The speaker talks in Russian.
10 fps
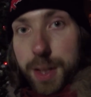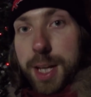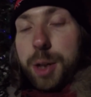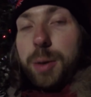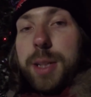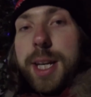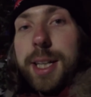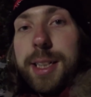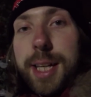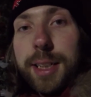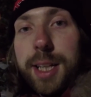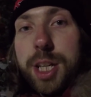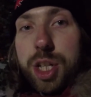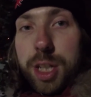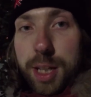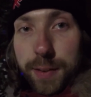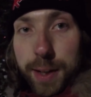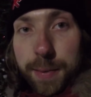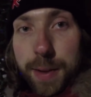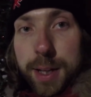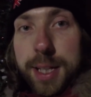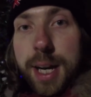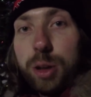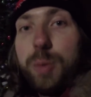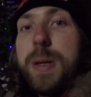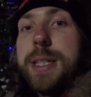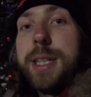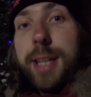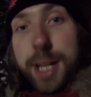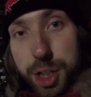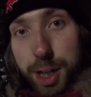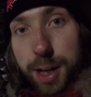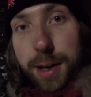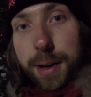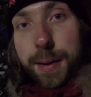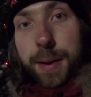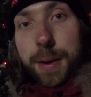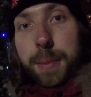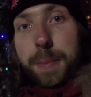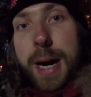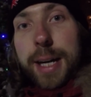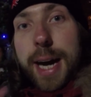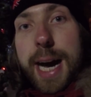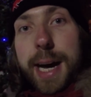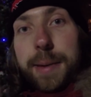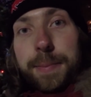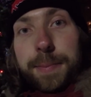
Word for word: и другие россиянские шедевры и оглупляться дальше. Пока!